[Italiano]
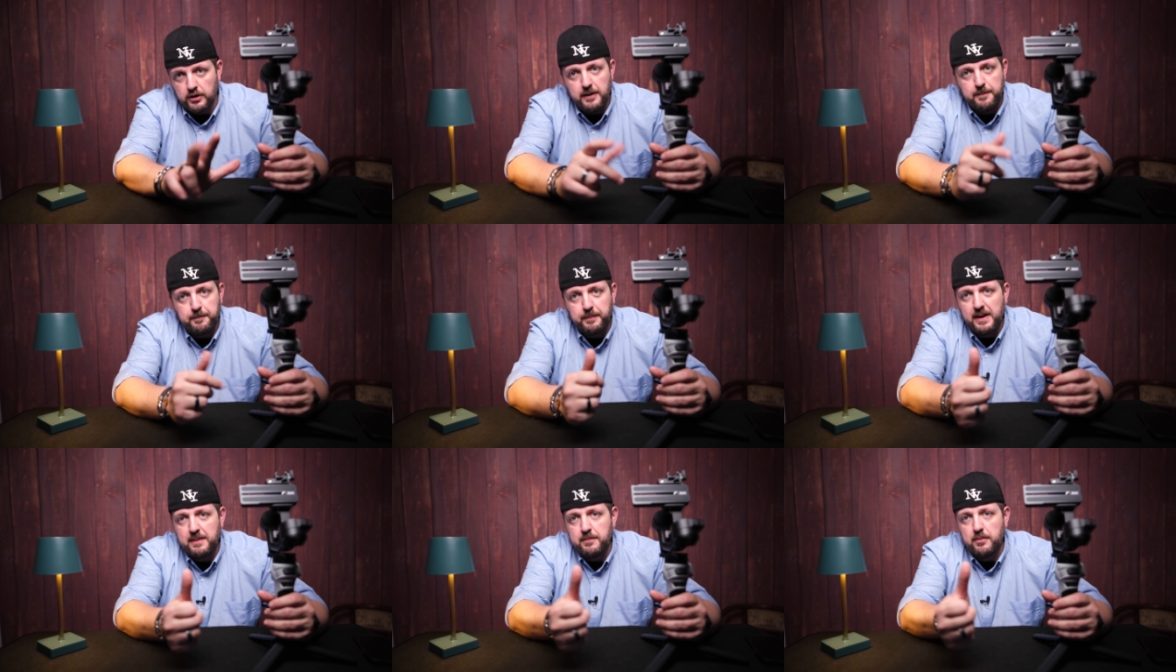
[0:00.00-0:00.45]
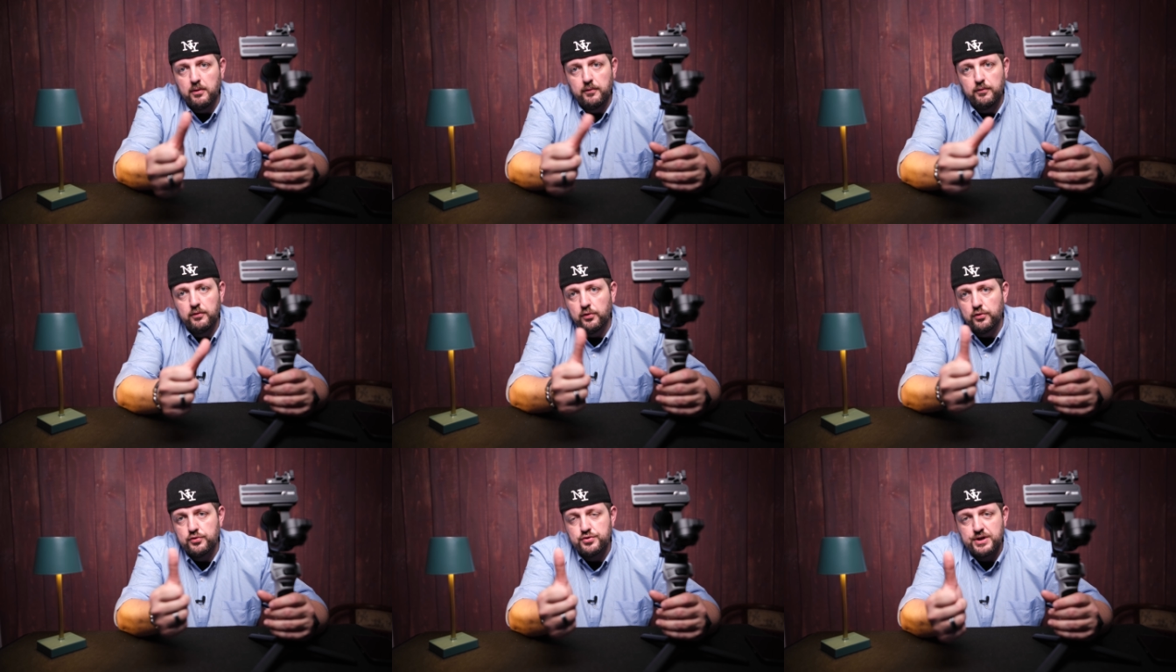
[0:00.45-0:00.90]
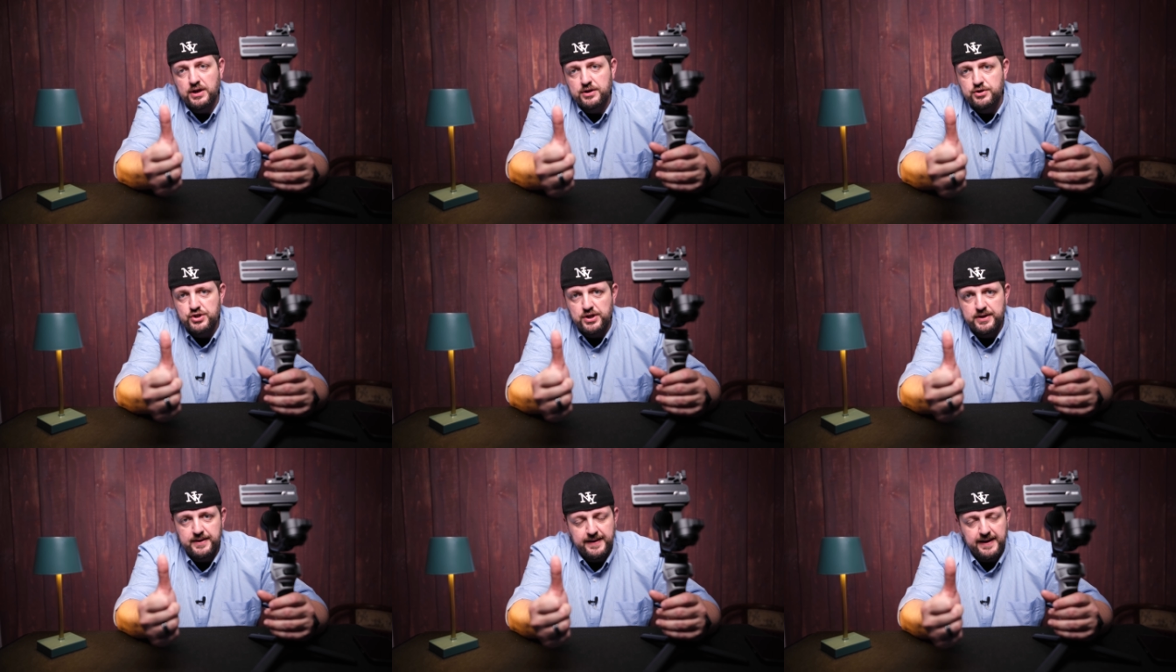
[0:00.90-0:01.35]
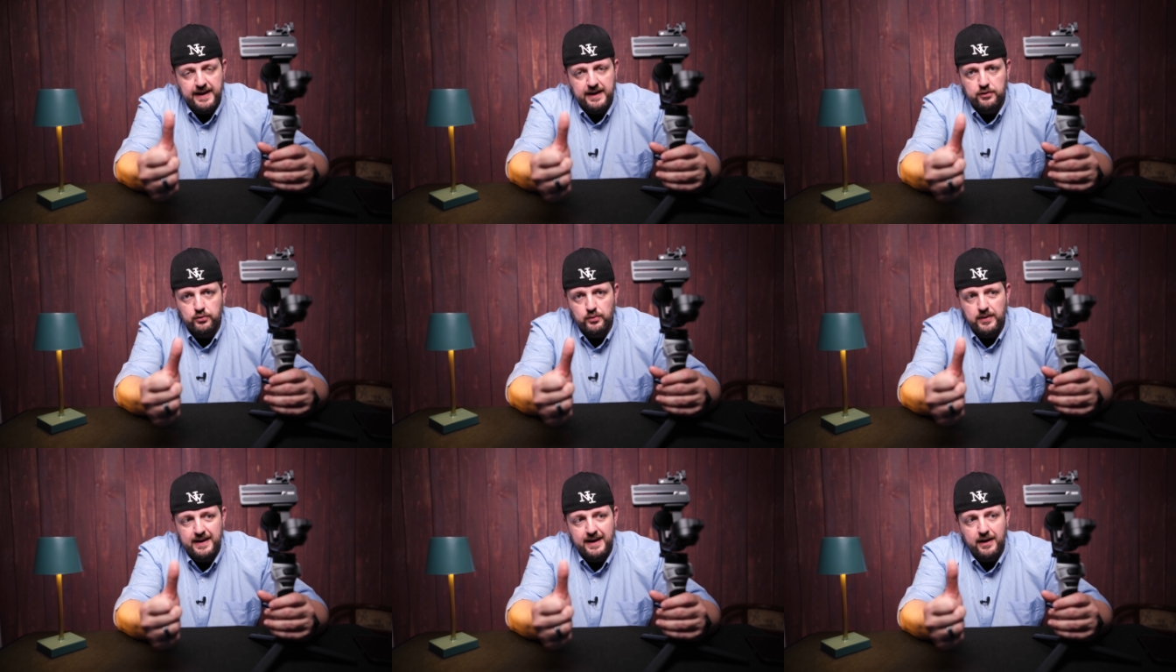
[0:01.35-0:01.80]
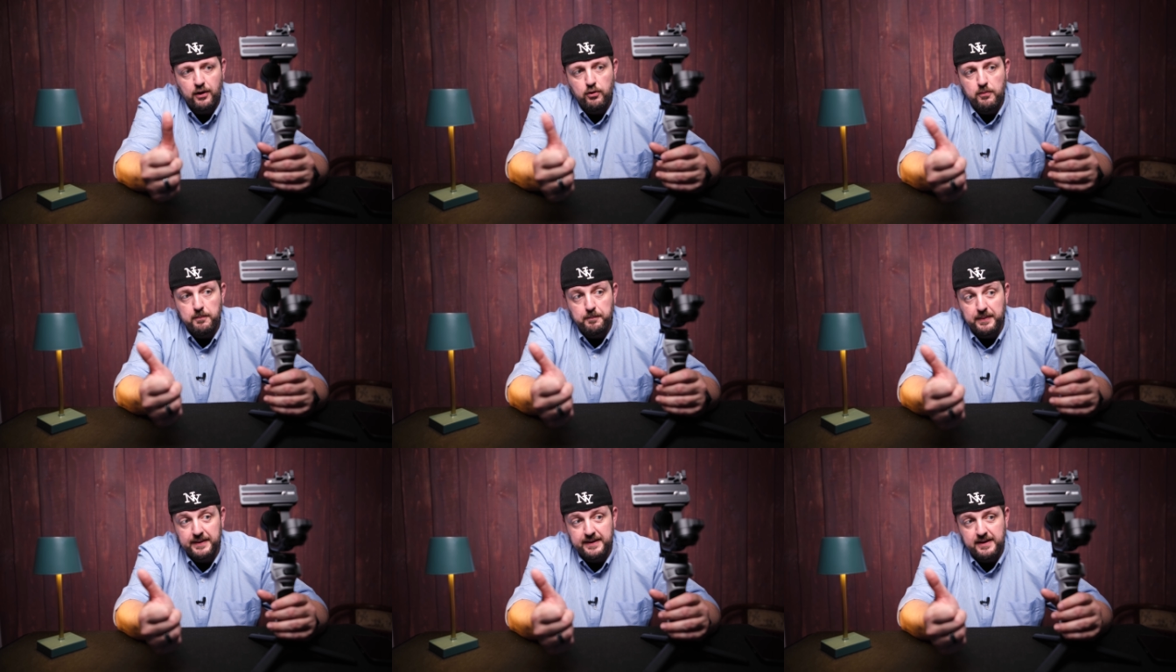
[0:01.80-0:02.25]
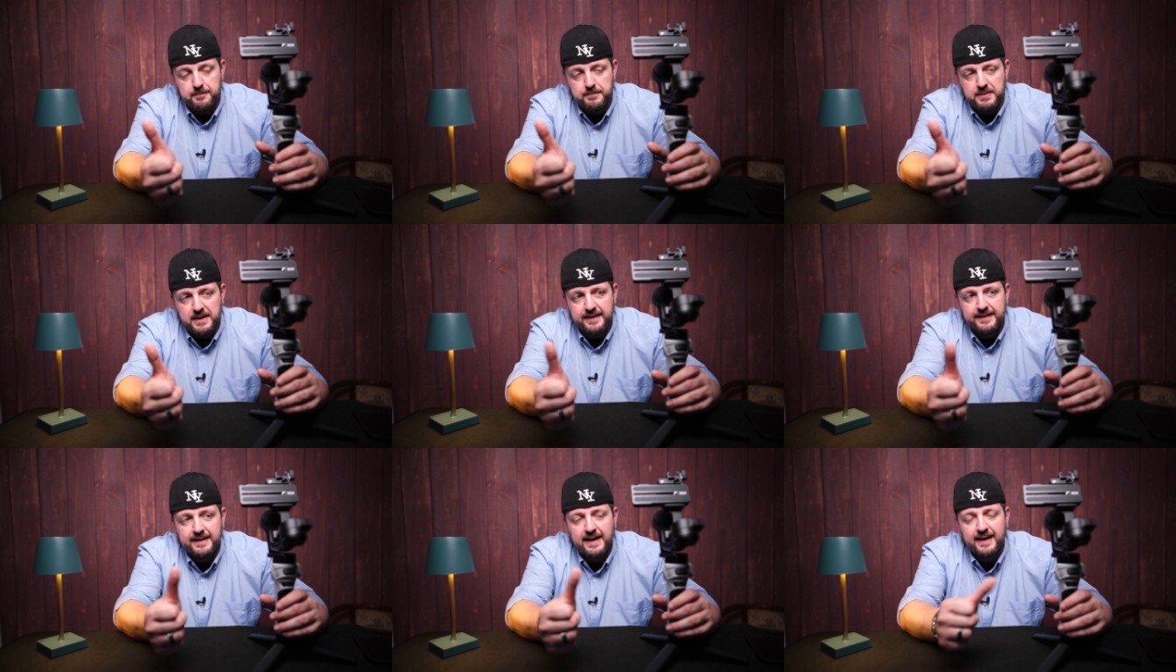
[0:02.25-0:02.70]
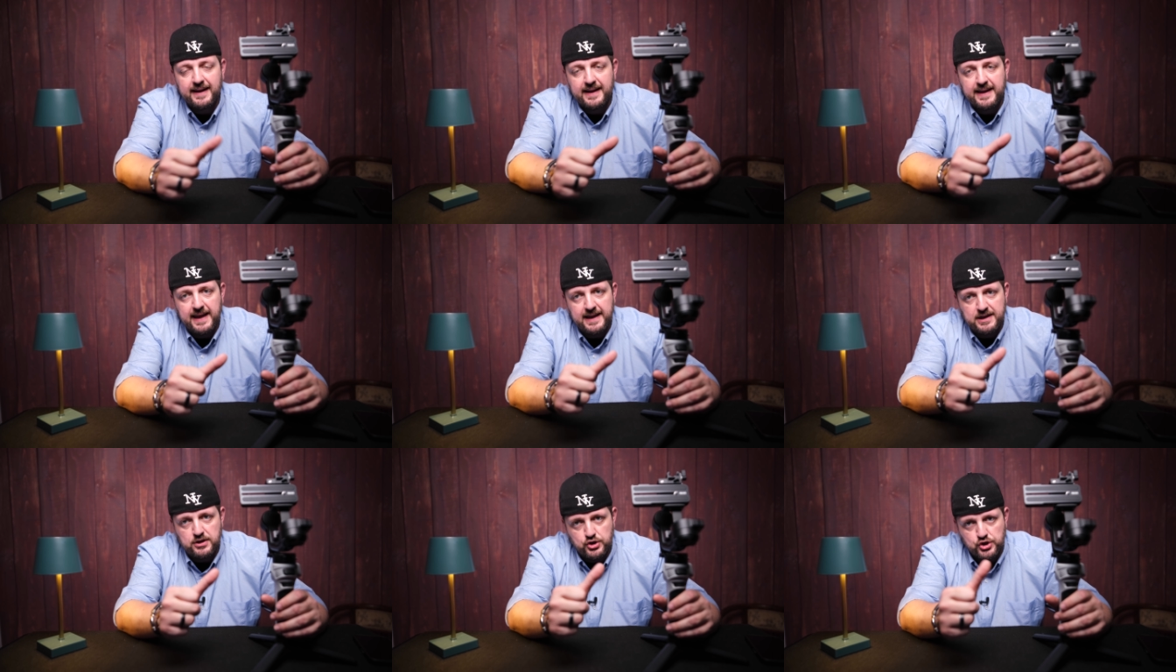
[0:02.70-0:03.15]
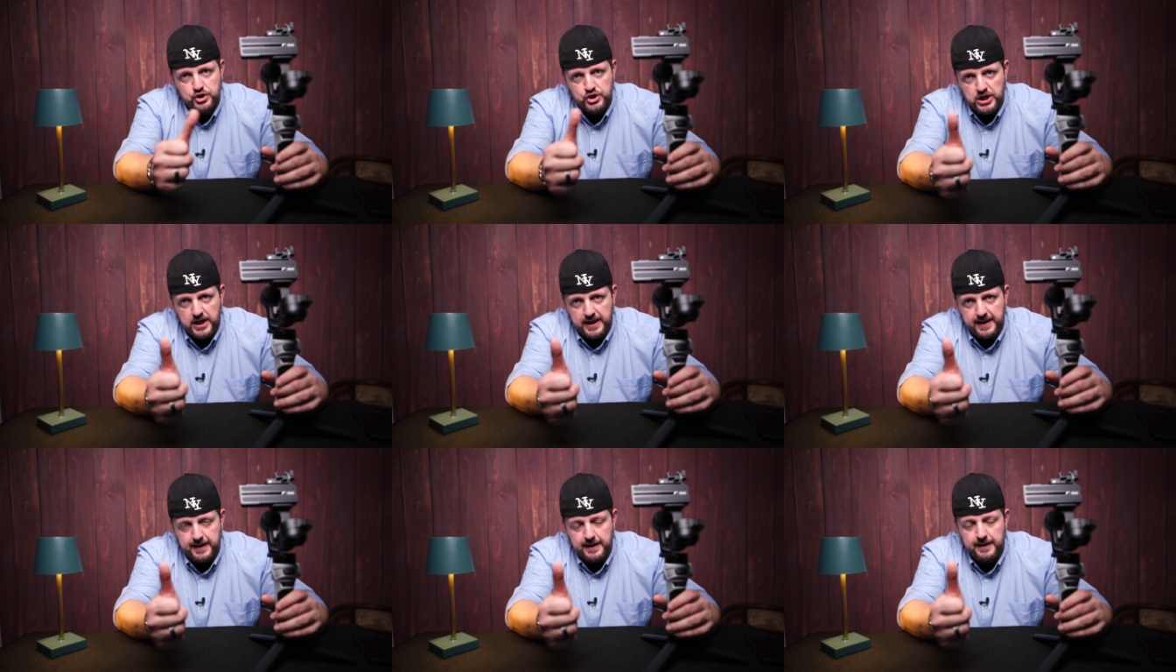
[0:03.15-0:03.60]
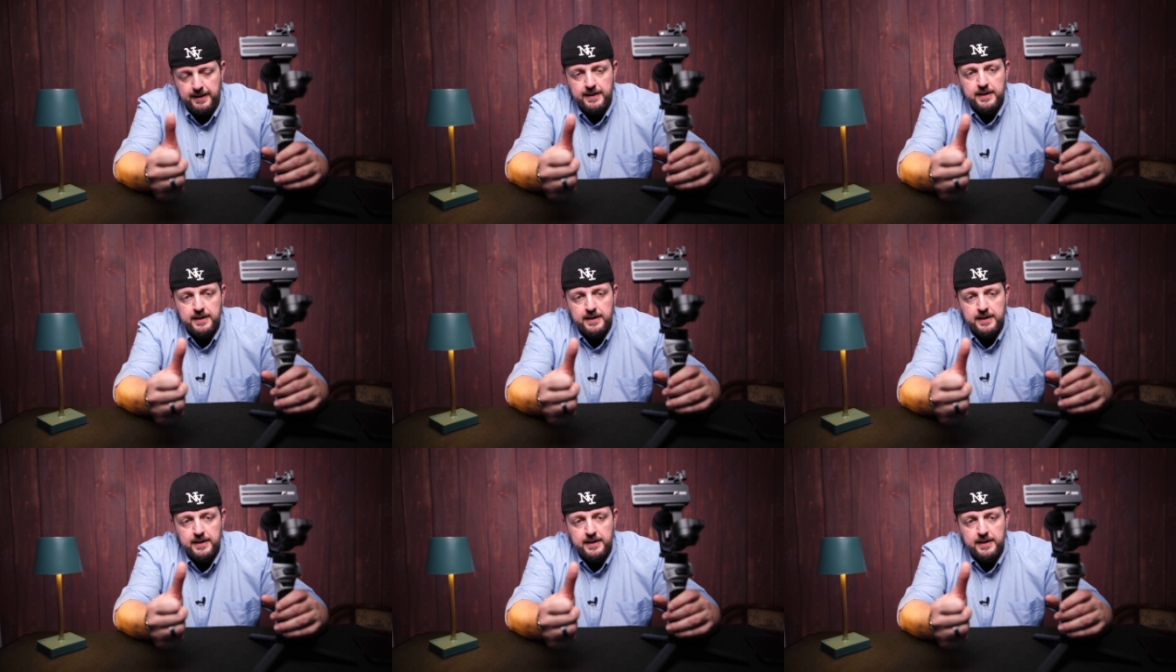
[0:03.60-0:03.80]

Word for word: il primo l'ho già accennato, è la compatibilità che c'è,